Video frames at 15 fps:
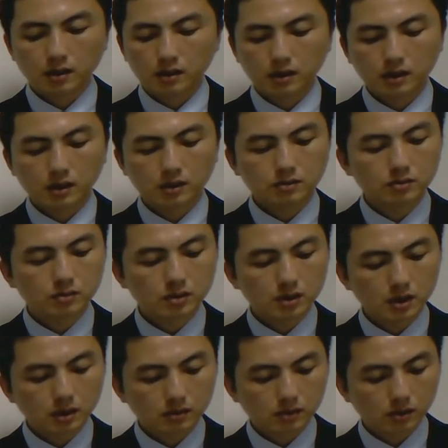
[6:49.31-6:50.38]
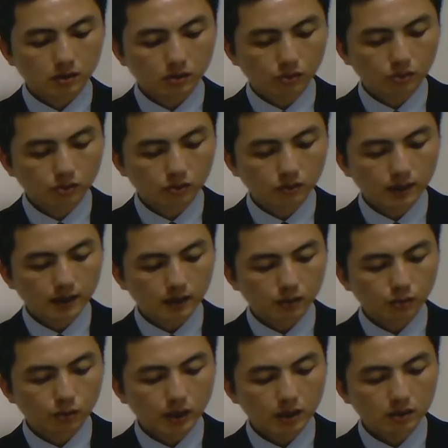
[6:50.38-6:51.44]
えー、引き続きですけど、今度は
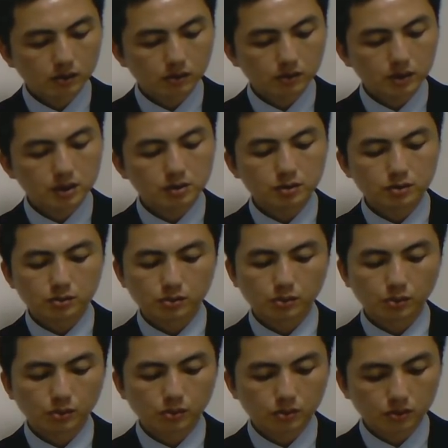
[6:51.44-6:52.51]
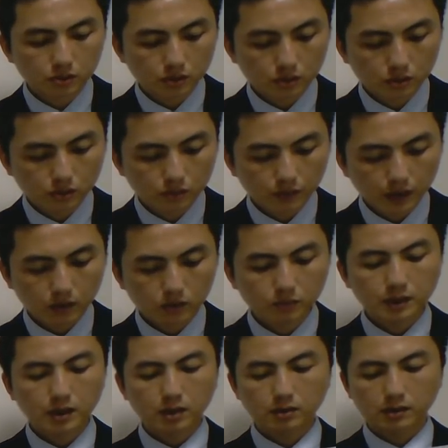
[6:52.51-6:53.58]
526行目を
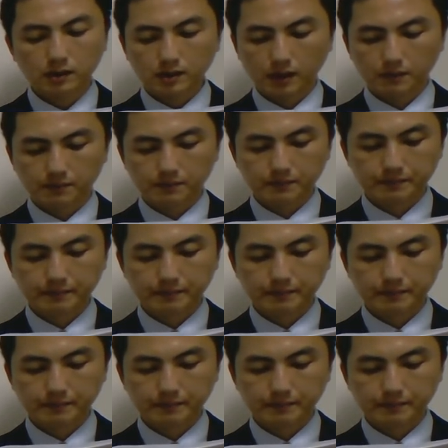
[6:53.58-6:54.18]
見てください。